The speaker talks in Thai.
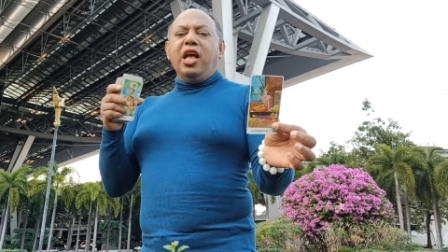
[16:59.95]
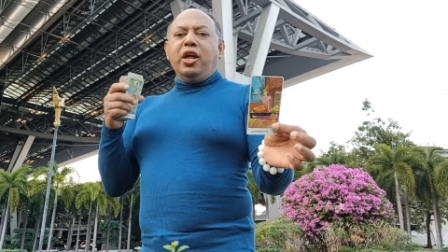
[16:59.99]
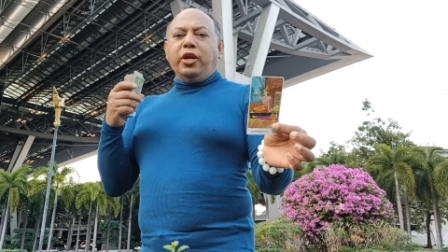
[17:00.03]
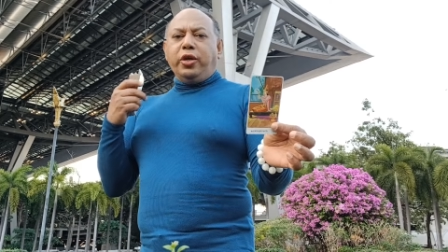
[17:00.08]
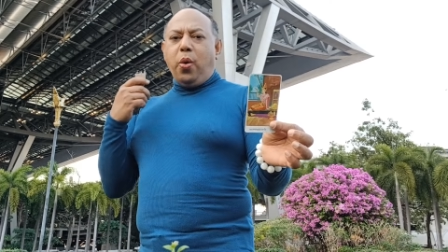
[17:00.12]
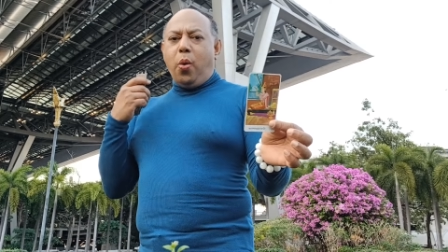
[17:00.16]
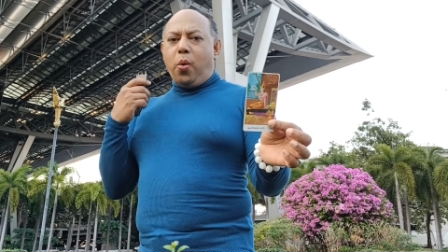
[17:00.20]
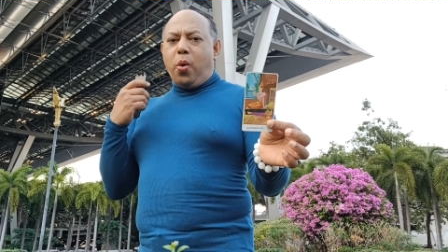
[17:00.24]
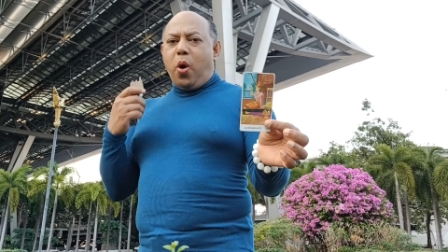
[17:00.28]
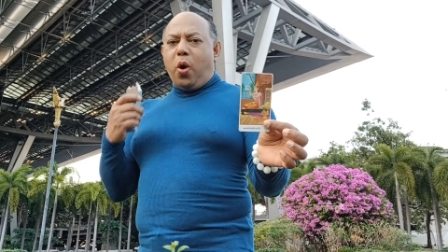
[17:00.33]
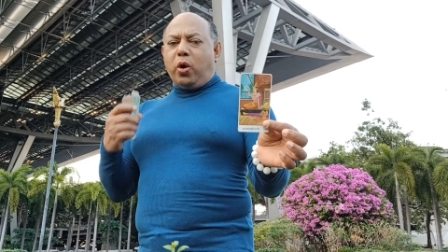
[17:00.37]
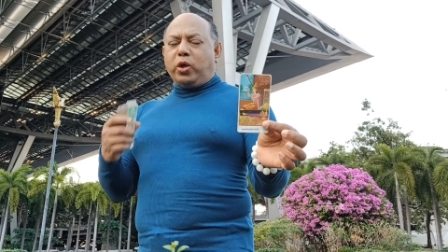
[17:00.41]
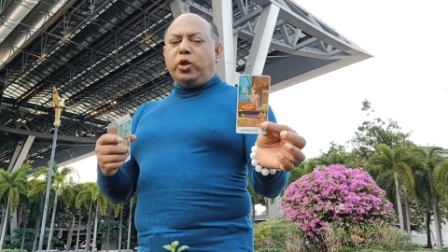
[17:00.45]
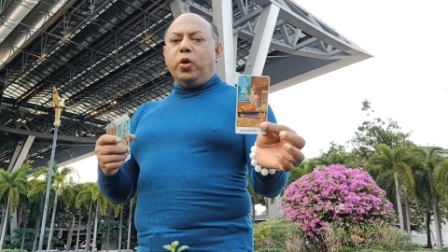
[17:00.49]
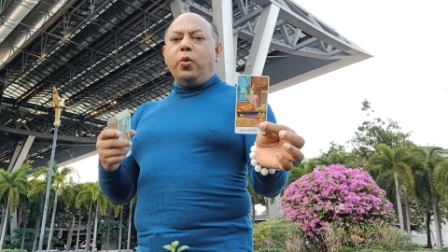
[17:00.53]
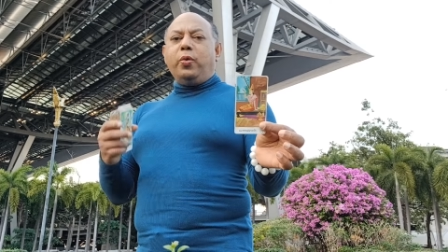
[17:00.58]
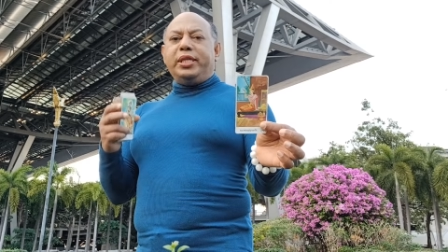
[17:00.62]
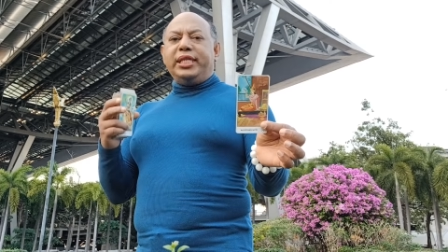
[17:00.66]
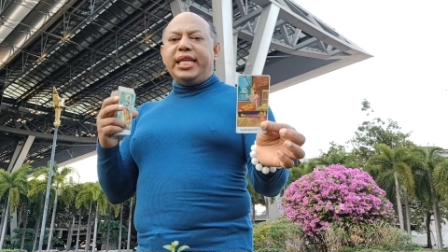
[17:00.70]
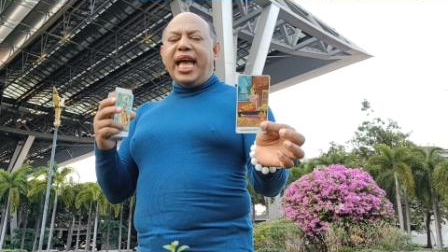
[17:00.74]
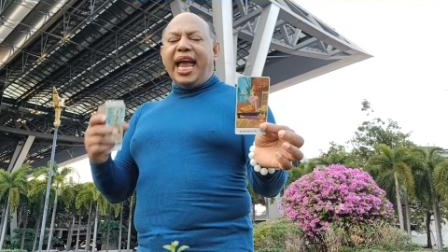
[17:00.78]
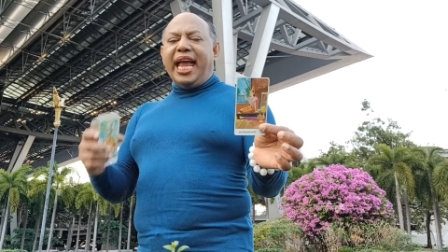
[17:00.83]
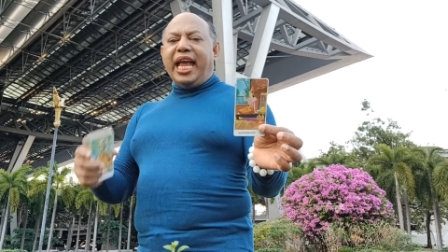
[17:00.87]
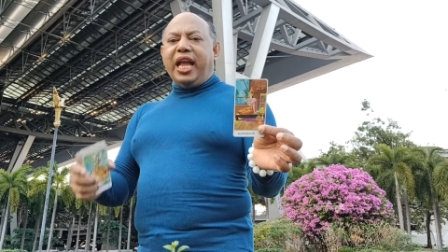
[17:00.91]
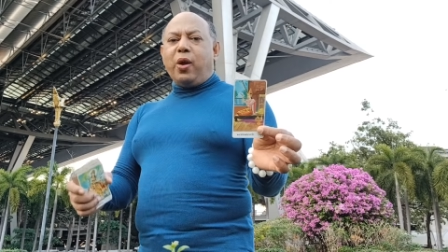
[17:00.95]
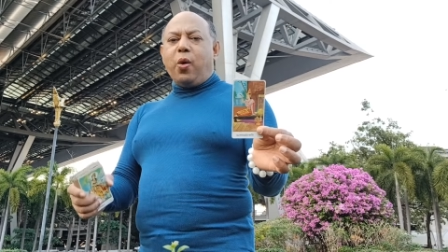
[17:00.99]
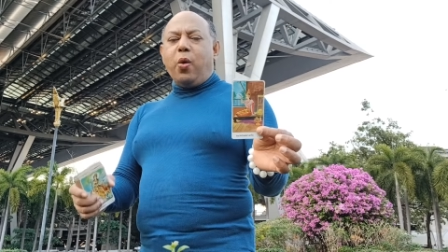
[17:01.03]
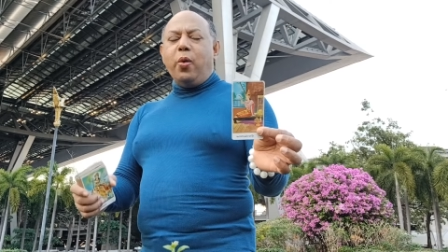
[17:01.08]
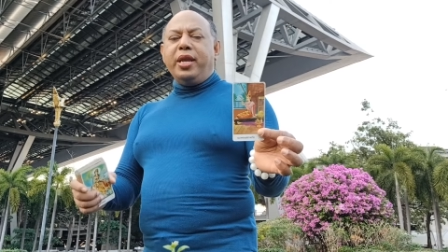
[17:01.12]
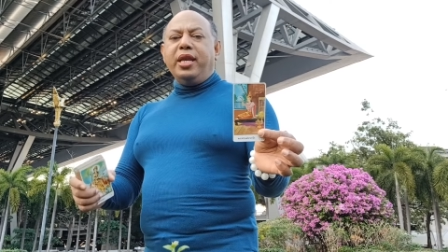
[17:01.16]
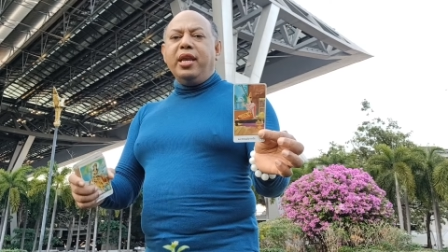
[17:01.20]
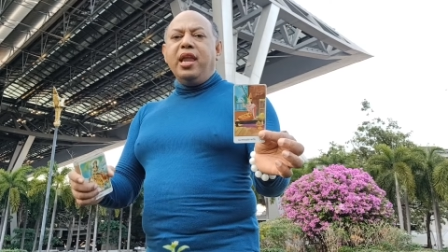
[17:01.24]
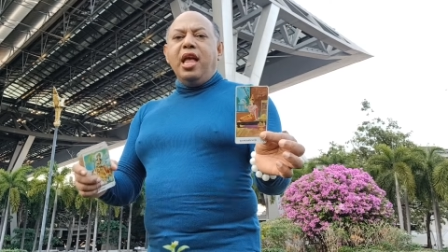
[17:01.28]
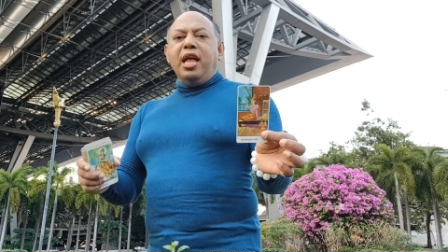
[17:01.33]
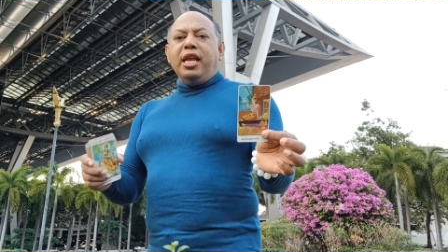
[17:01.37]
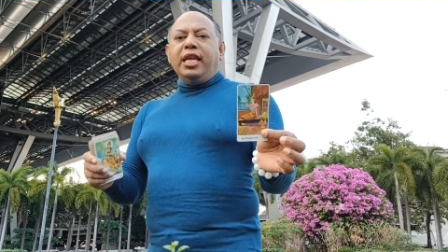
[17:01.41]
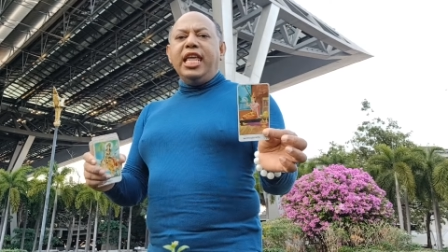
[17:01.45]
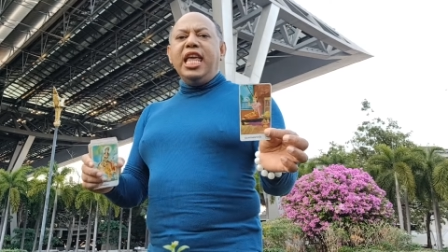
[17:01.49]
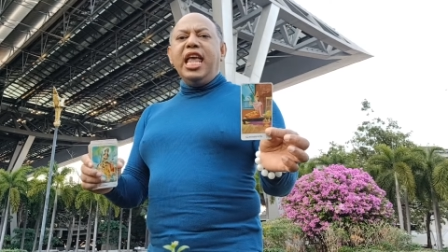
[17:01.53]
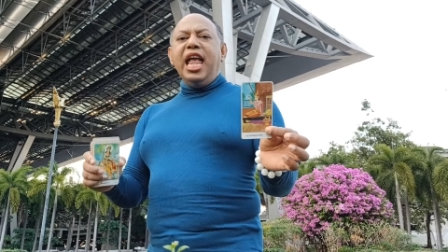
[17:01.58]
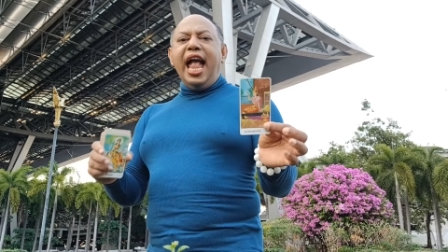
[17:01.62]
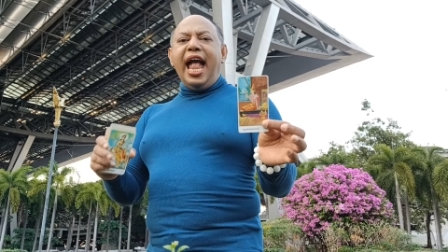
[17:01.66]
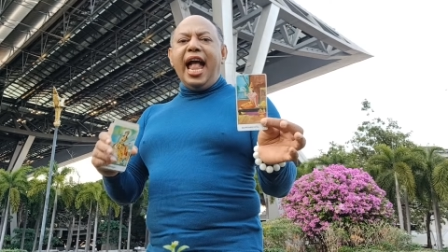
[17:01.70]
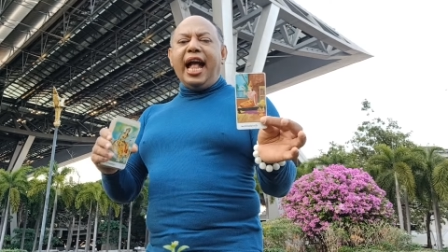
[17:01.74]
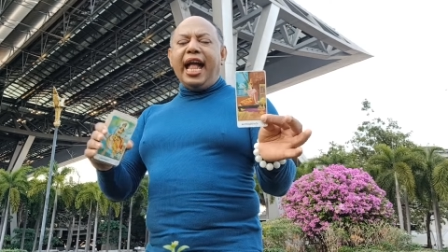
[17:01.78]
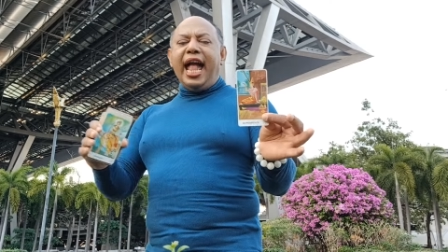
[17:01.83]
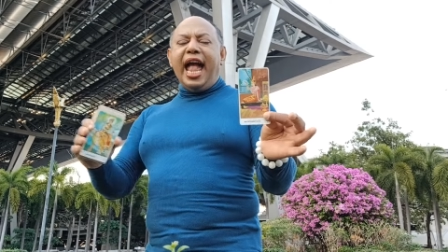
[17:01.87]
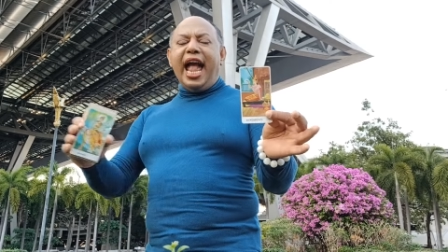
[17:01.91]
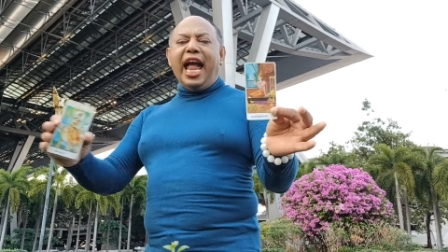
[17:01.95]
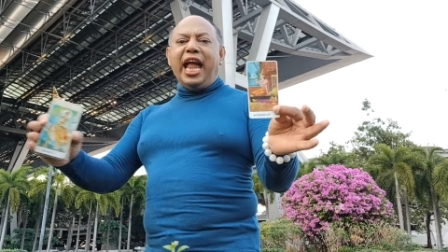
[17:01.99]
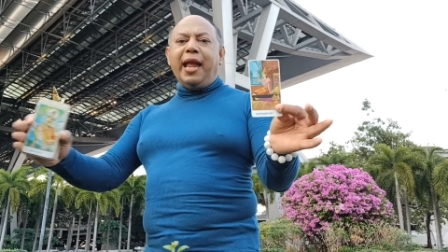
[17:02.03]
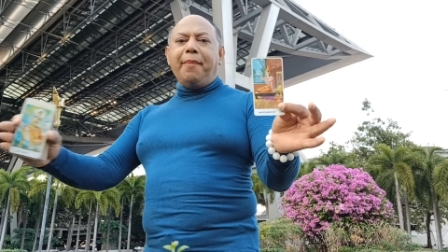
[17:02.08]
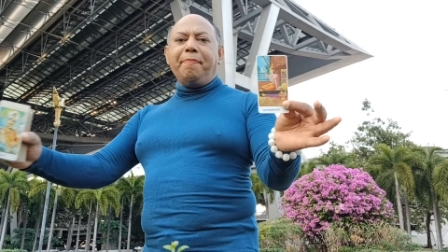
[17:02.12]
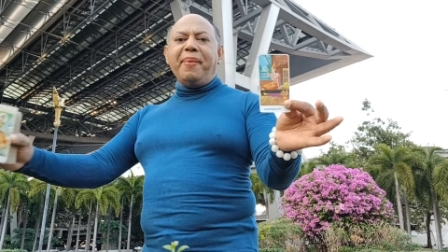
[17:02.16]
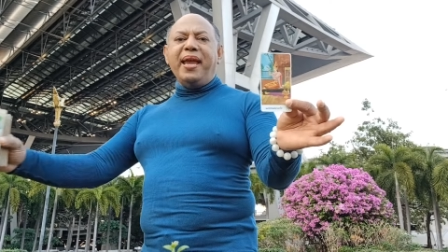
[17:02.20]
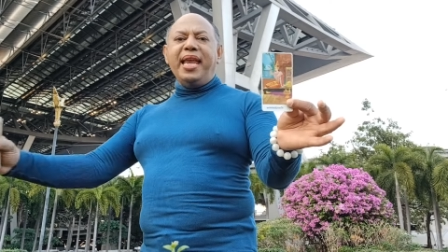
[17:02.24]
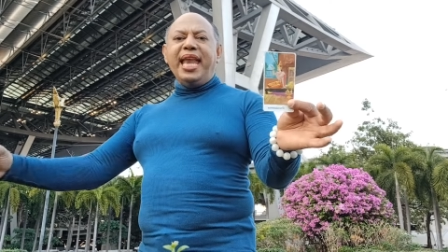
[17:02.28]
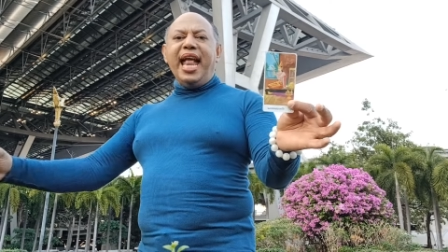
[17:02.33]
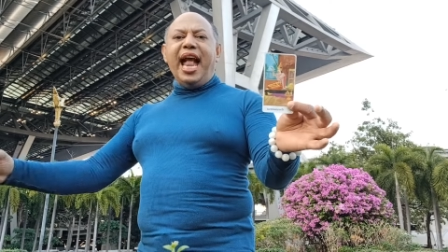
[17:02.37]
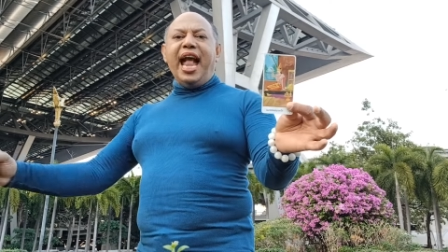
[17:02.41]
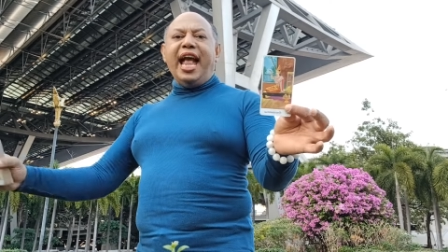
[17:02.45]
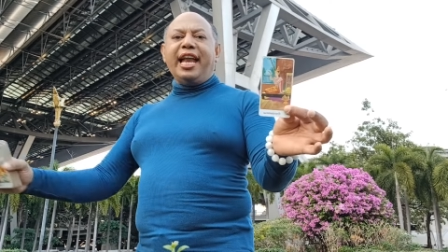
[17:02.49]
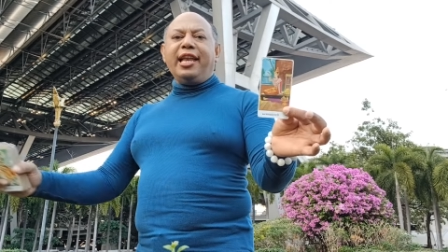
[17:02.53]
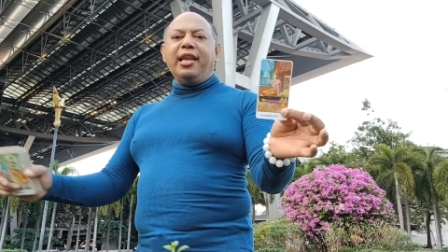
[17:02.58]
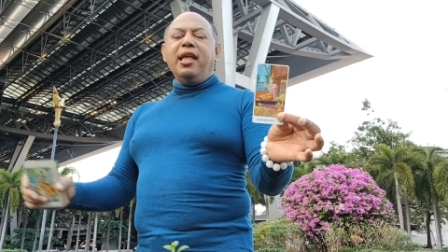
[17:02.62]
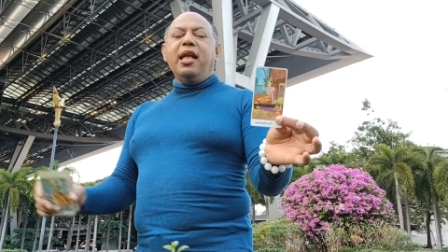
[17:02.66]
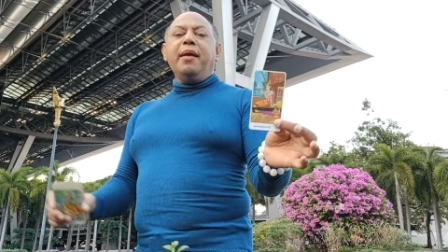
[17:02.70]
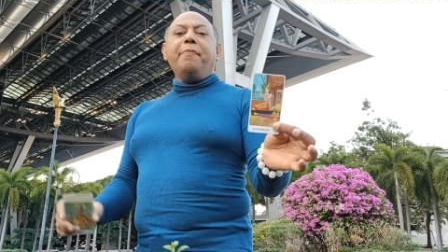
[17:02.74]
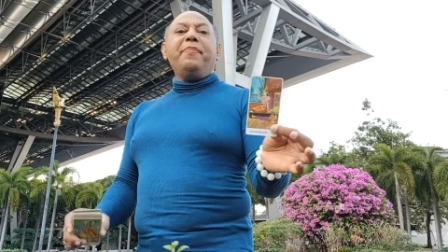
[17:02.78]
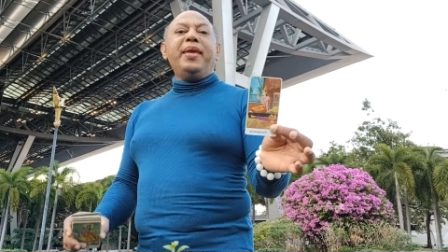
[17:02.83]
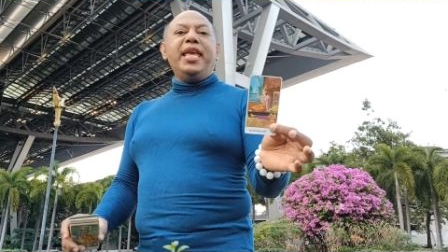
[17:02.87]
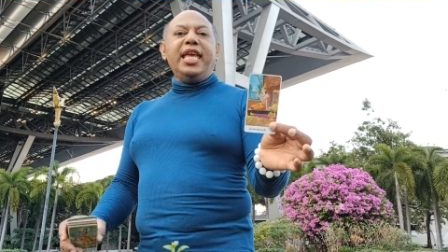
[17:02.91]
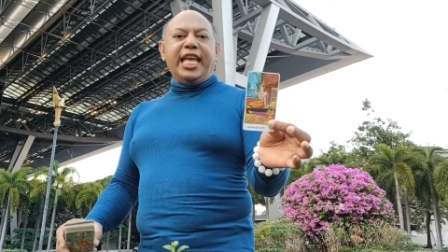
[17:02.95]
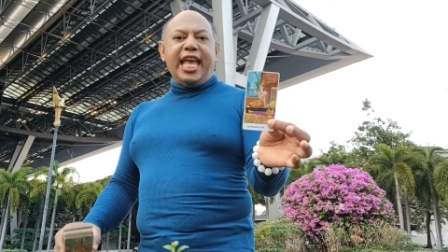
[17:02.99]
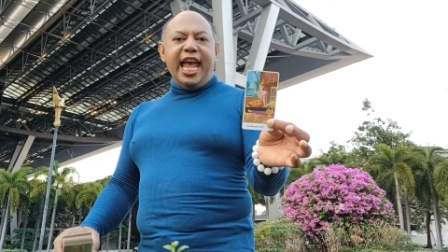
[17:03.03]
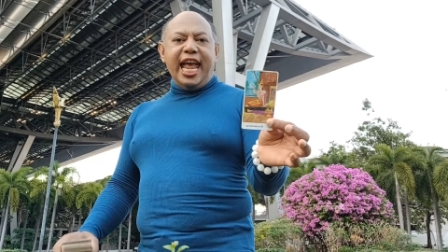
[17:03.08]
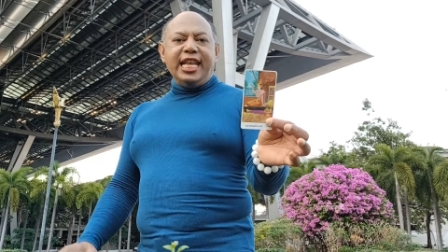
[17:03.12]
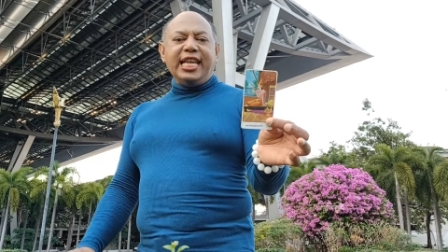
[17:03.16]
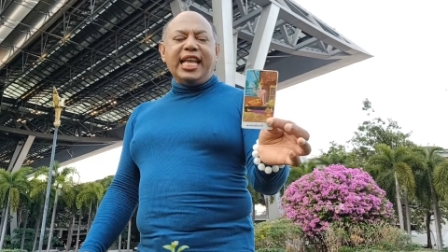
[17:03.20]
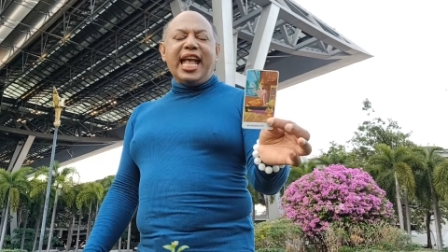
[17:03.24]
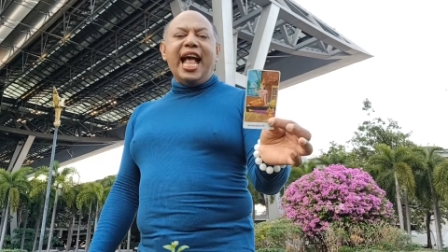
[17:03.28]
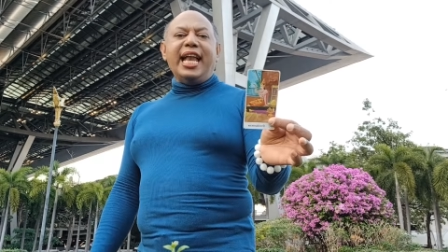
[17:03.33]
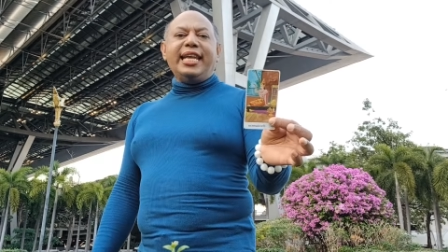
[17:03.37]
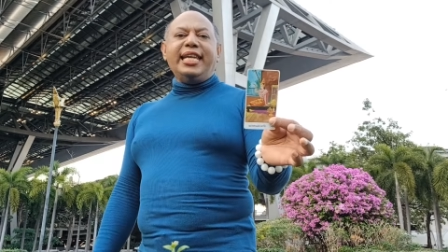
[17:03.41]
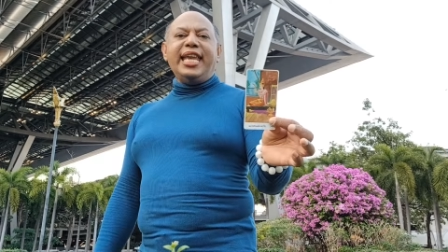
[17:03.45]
ถูกอกถูกใจคุณที่ห่างหายไปนาน มีเกณฑ์การ